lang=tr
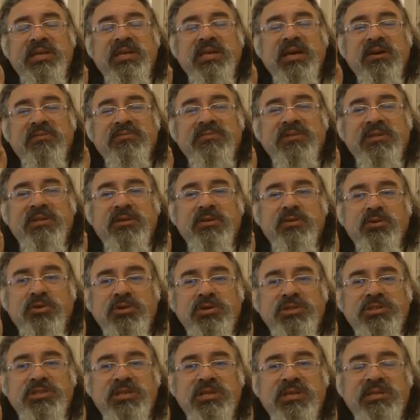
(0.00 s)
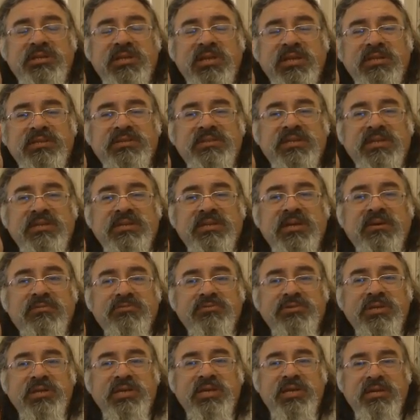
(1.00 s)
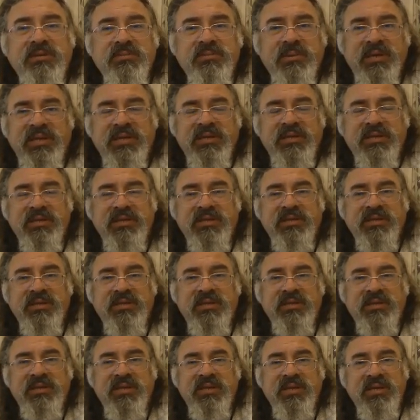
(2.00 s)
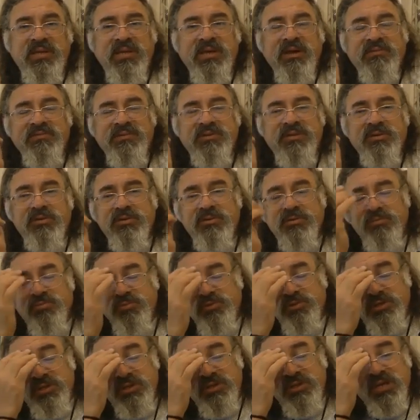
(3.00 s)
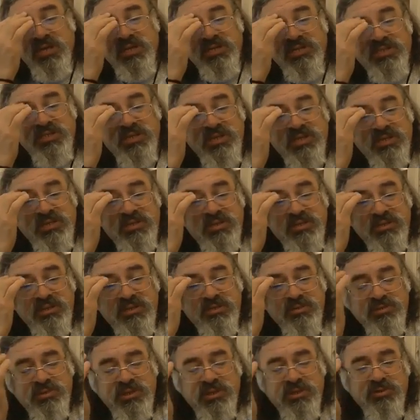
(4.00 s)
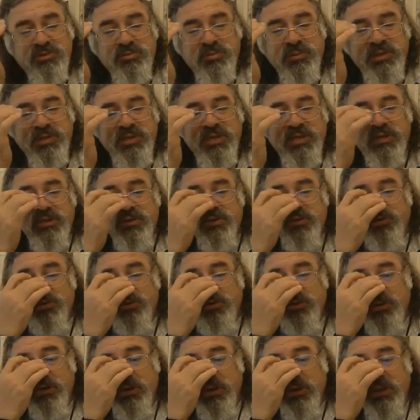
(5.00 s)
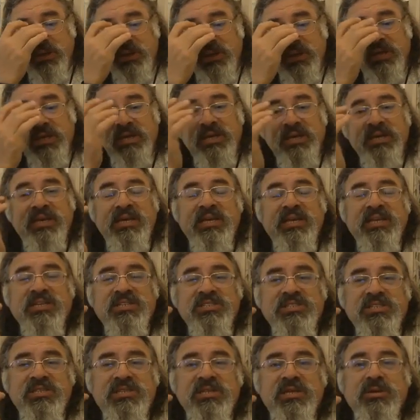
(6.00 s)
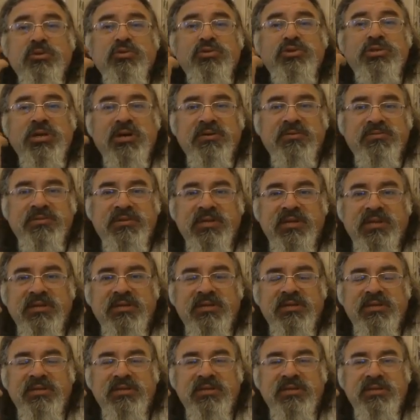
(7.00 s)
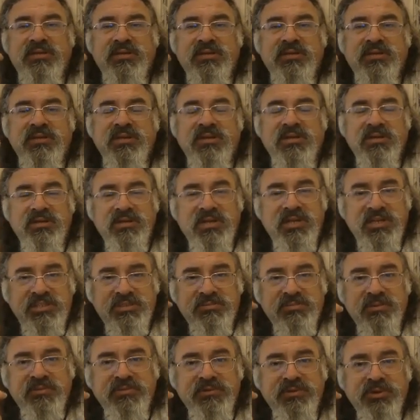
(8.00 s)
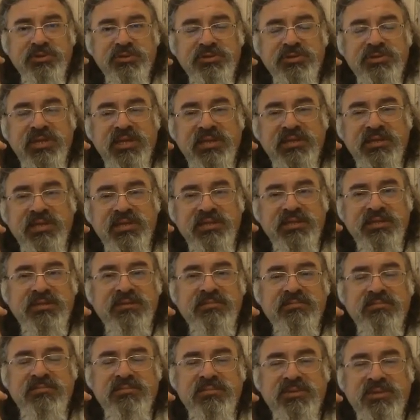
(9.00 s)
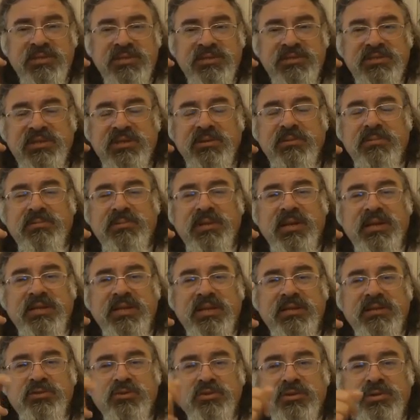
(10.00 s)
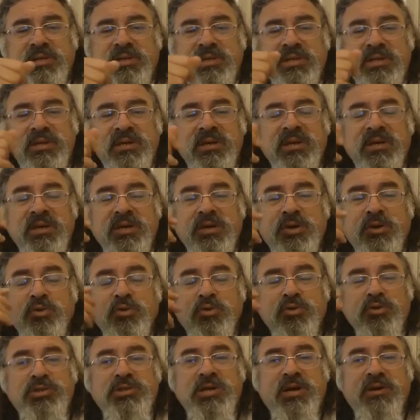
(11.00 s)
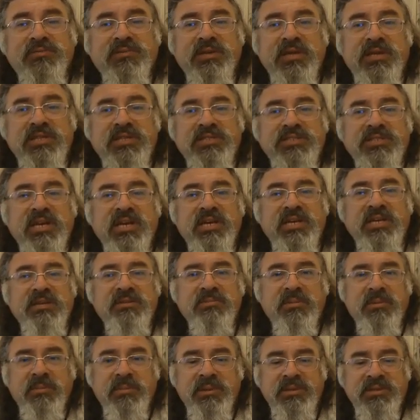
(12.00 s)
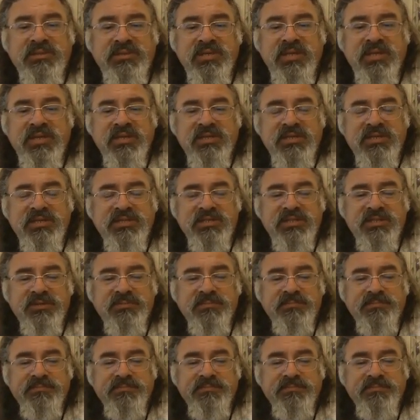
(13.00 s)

iki haftadan önce denize ya da havuza girmeyin. İki hafta mutlaka şey e, uzak durmak gerekiyor. İlişkide üç hafta. Kalınlaşma videosunda anlattığım e, sebeplerden dolayı üç hafta ilişkiye girmemeniz gerekir.